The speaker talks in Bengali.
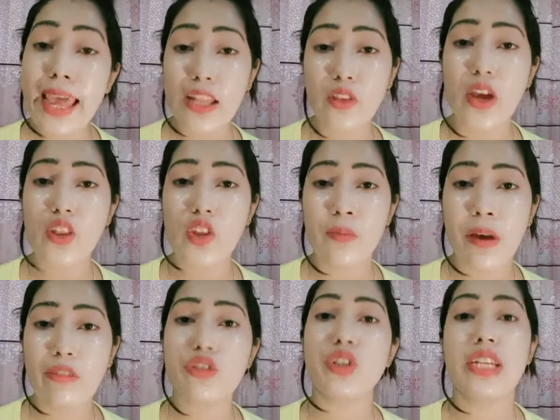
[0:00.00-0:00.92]
এত এত
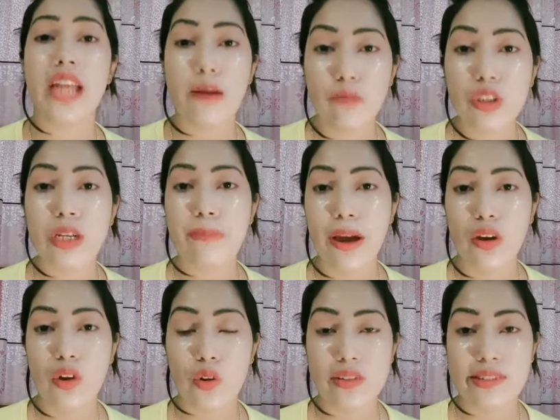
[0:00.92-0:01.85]
মানুষ কি না বুঝে
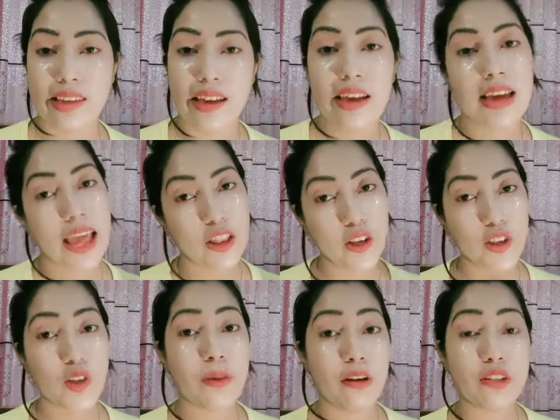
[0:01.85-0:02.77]
পাগল হয়েছে এত
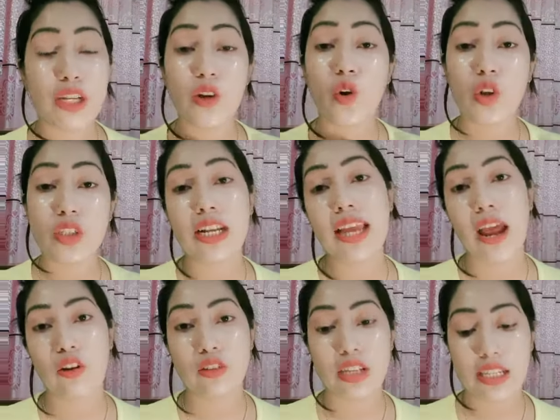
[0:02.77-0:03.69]
এত মানুষ এই গোলজেল
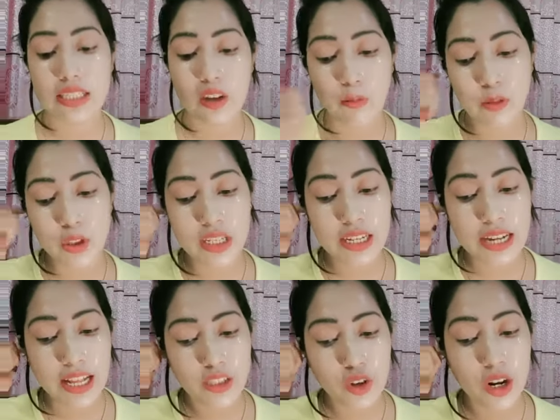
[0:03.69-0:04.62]
কেন চাচ্ছে অবশ্যই এটা
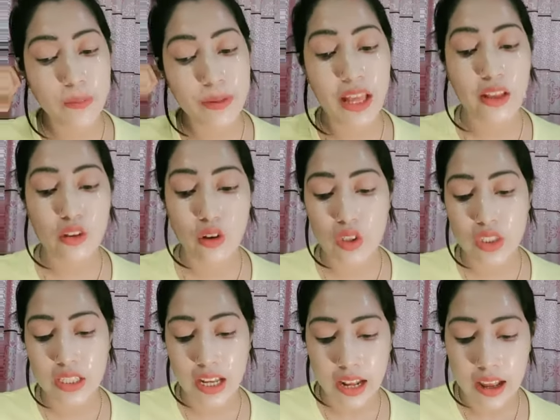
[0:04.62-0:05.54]
কাজ করে বিদায়িত হচ্ছে
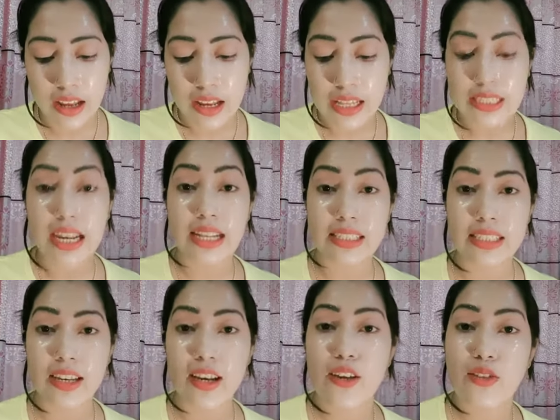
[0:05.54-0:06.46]
তারা
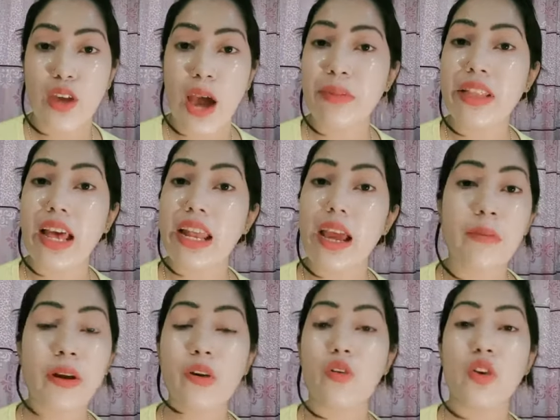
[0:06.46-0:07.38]
চাচ্ছে তো আমি তারে
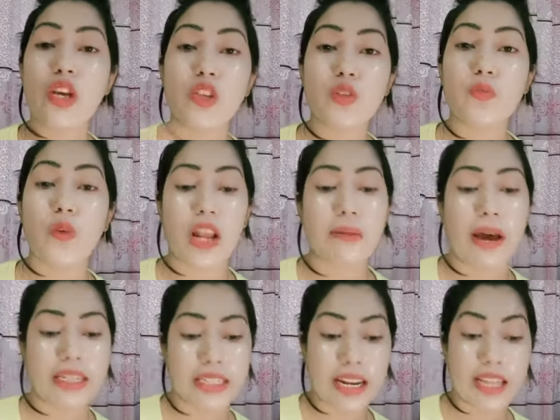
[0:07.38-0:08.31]
আমার কোনো কিছু বলার
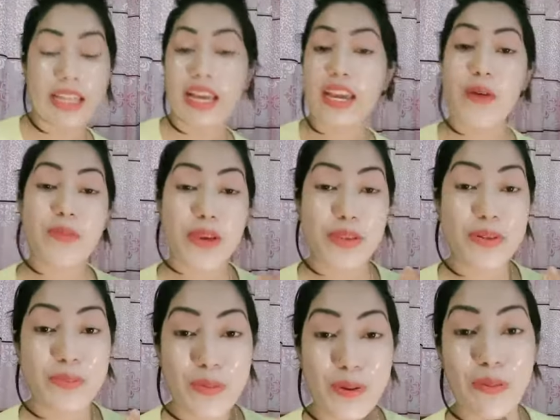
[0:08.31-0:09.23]
ভাষা নাই তাকে আমি কিছু
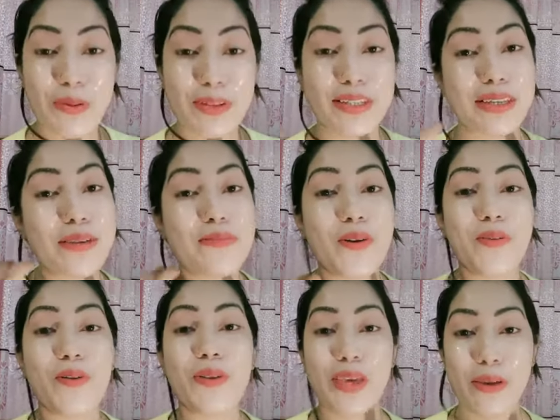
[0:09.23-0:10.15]
বলবো যে কি
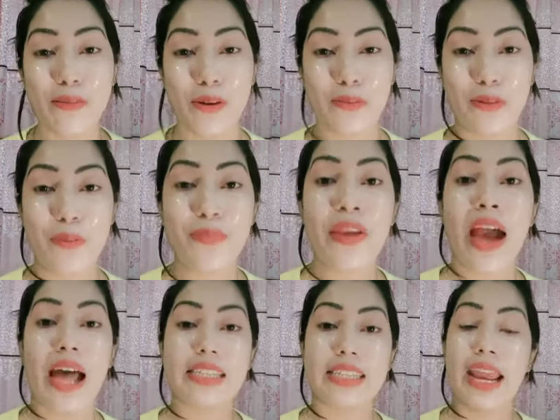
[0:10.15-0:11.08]
বলবো তো কি বলবো
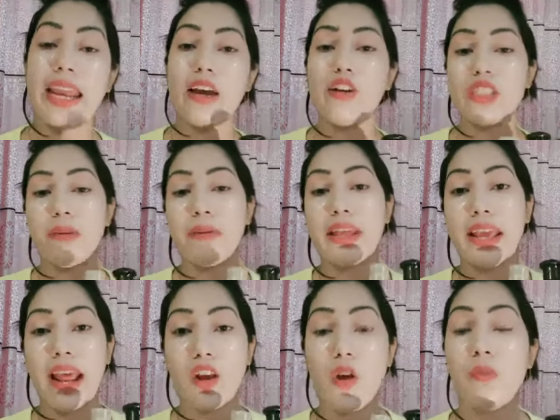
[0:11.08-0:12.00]
আচ্ছা এটা হচ্ছে আমাদের
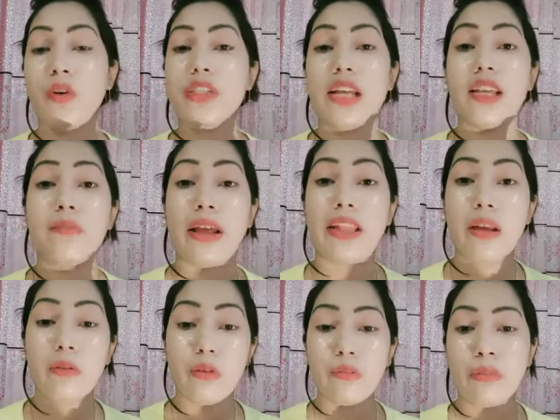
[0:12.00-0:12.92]
হেয়ার কম্বো যাদের মাথার